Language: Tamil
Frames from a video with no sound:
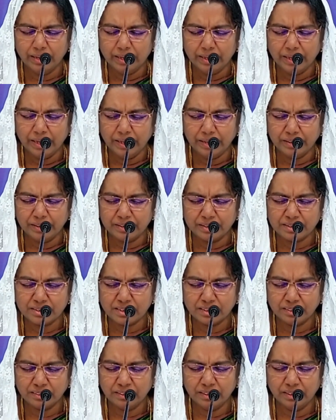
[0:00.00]
கேட்கிற
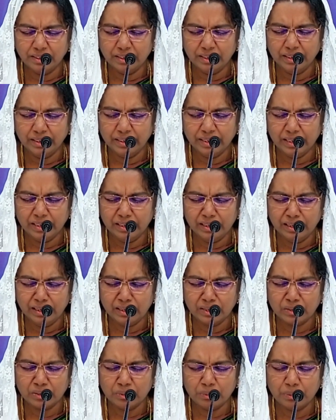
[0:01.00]
சத்தியங்கள் எங்க
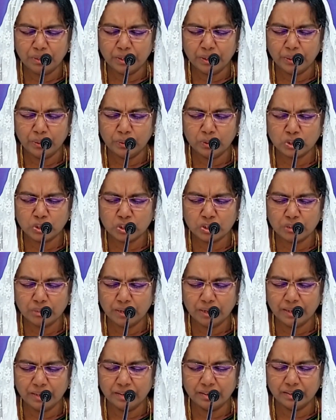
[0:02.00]
எல்லாருக்கும்
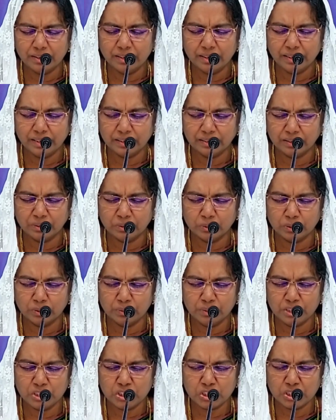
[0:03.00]
பிரயோஜனமா இருக்க கத்தர்
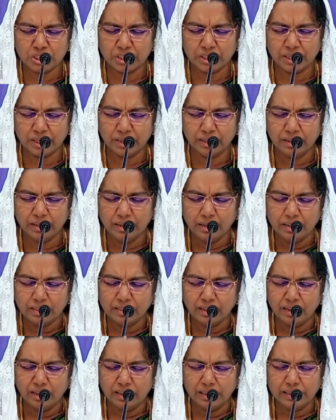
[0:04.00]
உதவி செய்யுங்க
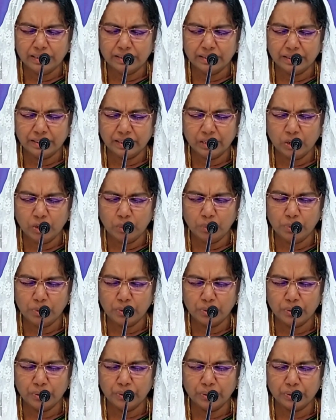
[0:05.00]
தாழ்த்தி எங்களை ஒப்பு
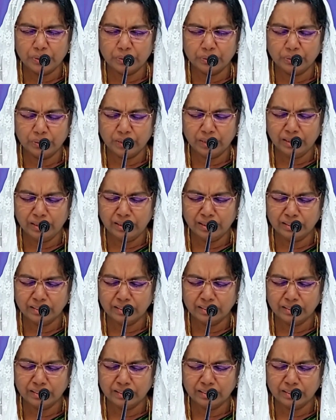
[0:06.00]
கொடுக்கிறோம் எல்லா